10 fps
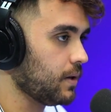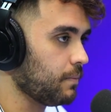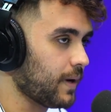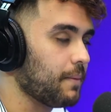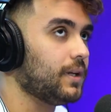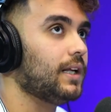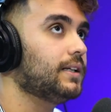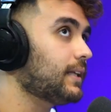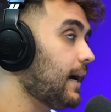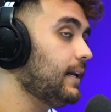Para mim,
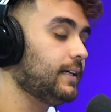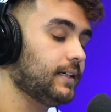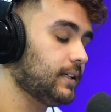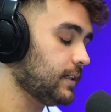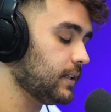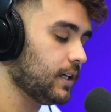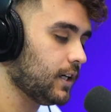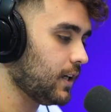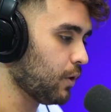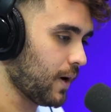ele tá ali.
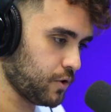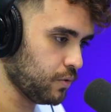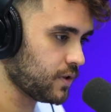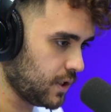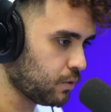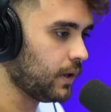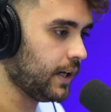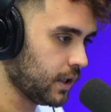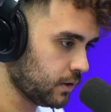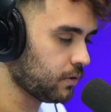Eu acho que o Zico, o
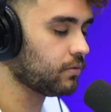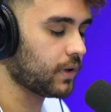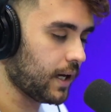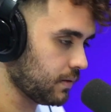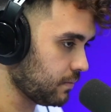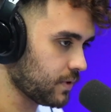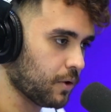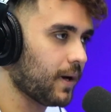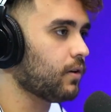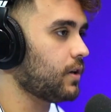Leandro ah,
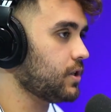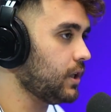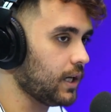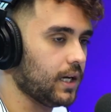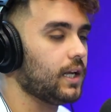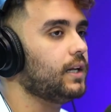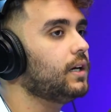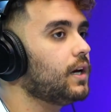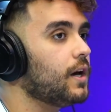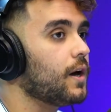são maiores que ele,
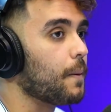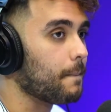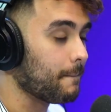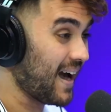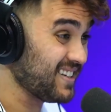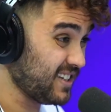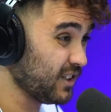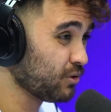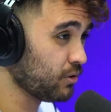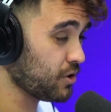mais
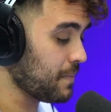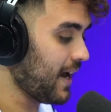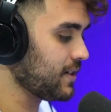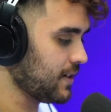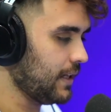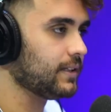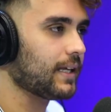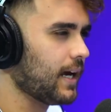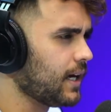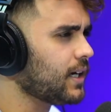ídolos, mas ele
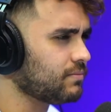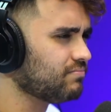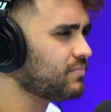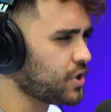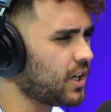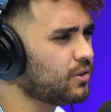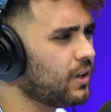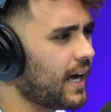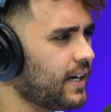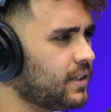tá chegando
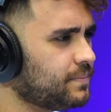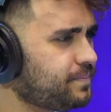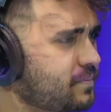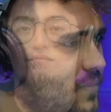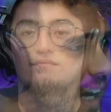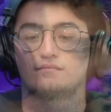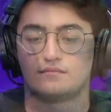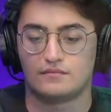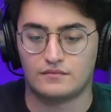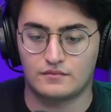lá, né? Tá
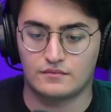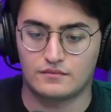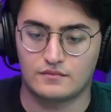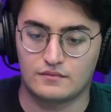entre os 10 maiores.